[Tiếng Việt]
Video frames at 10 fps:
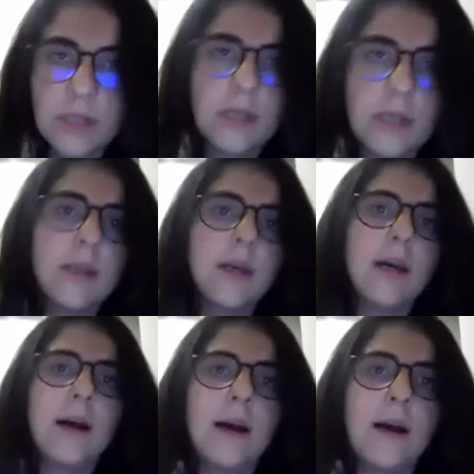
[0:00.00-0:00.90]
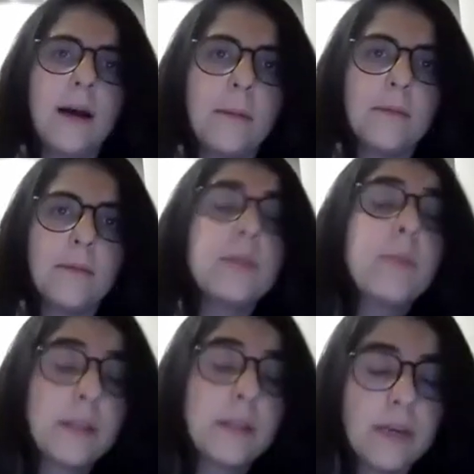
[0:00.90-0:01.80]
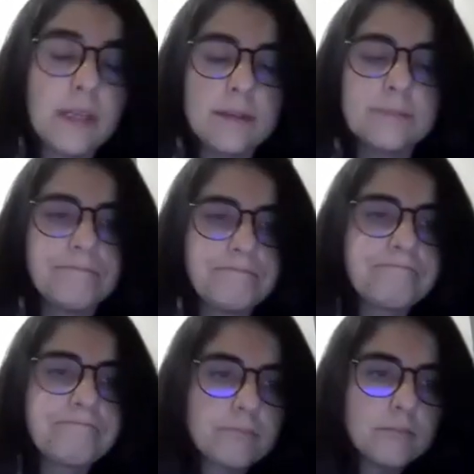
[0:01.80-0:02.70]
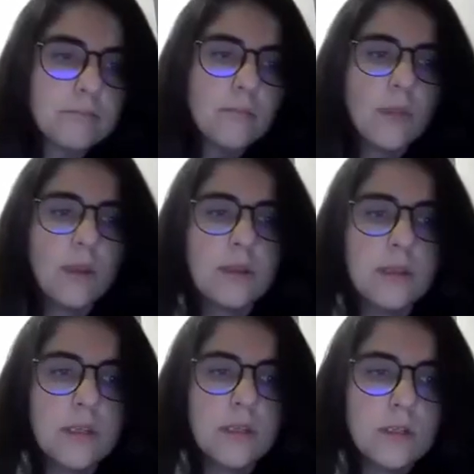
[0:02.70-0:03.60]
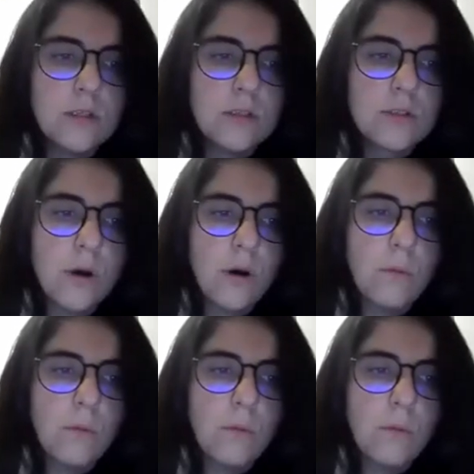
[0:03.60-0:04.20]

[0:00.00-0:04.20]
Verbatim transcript: hoặc là bên đối thủ cạnh tranh cố gắng đăng ký cái nhãn hiệu uh, cà phê Colombia.